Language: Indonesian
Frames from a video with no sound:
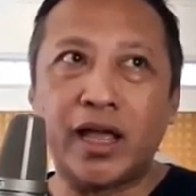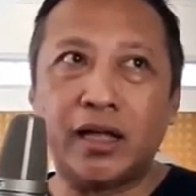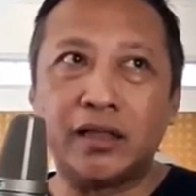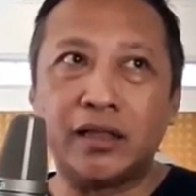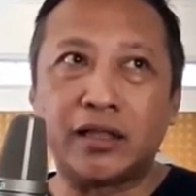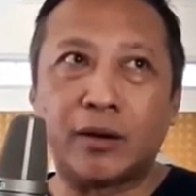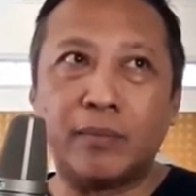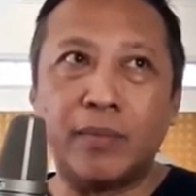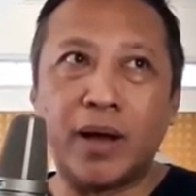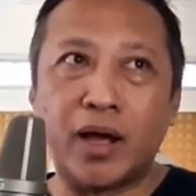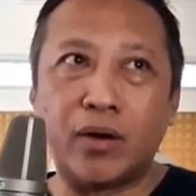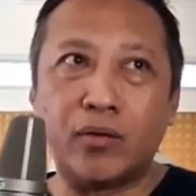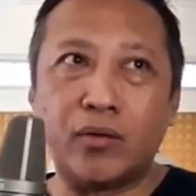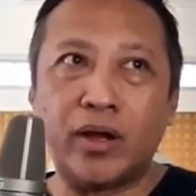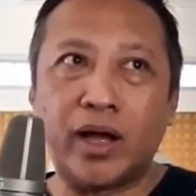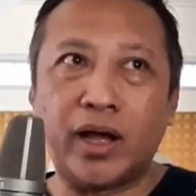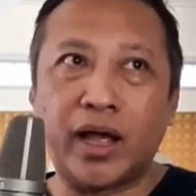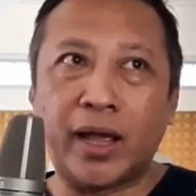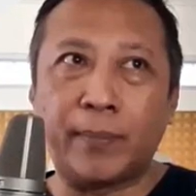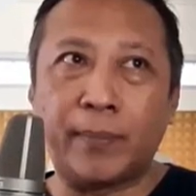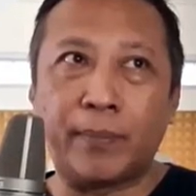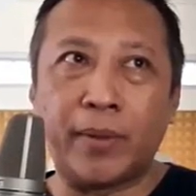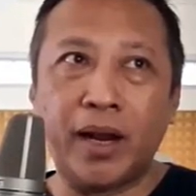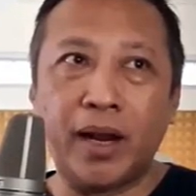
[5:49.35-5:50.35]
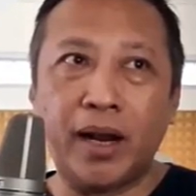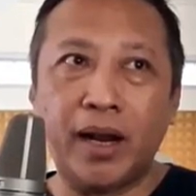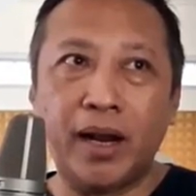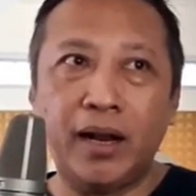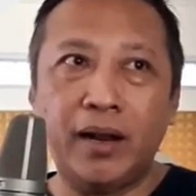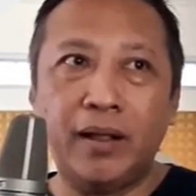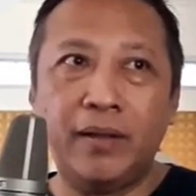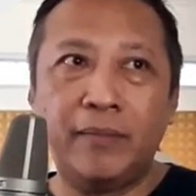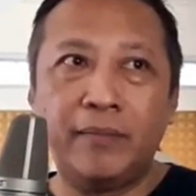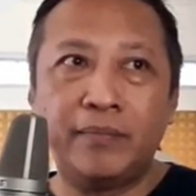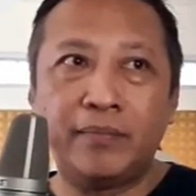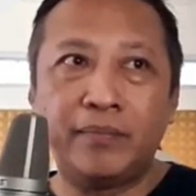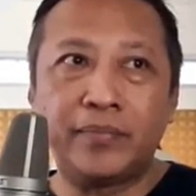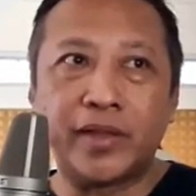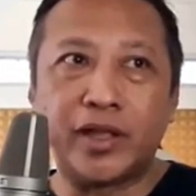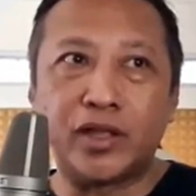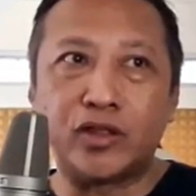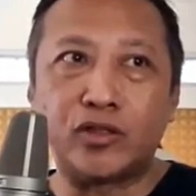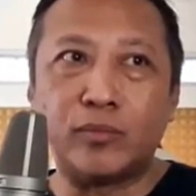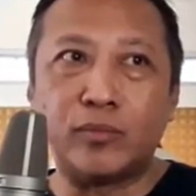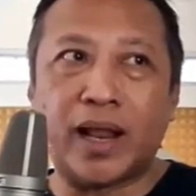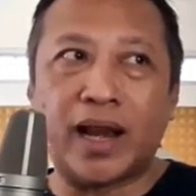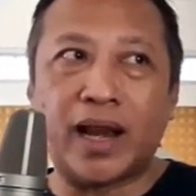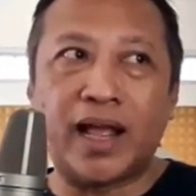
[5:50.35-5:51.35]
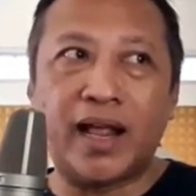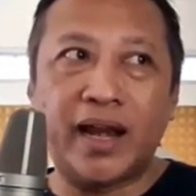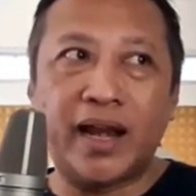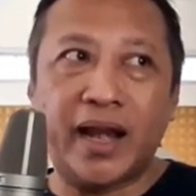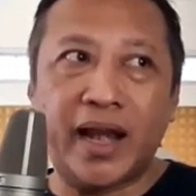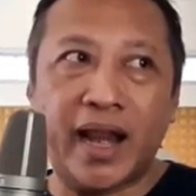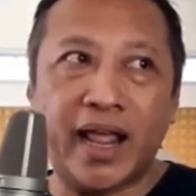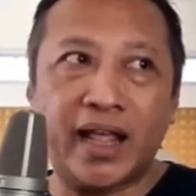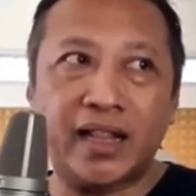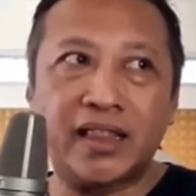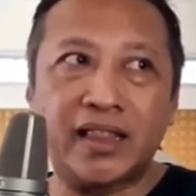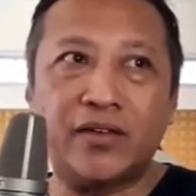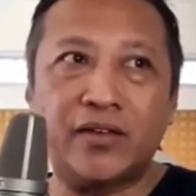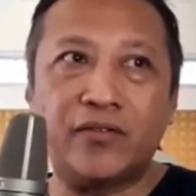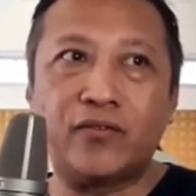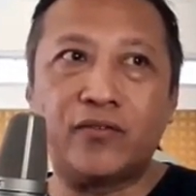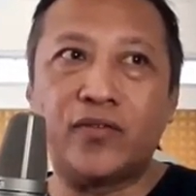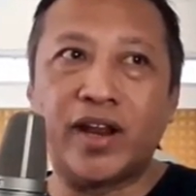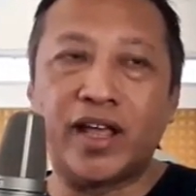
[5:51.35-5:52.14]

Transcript: yang terbaru yang Apple itu malah native.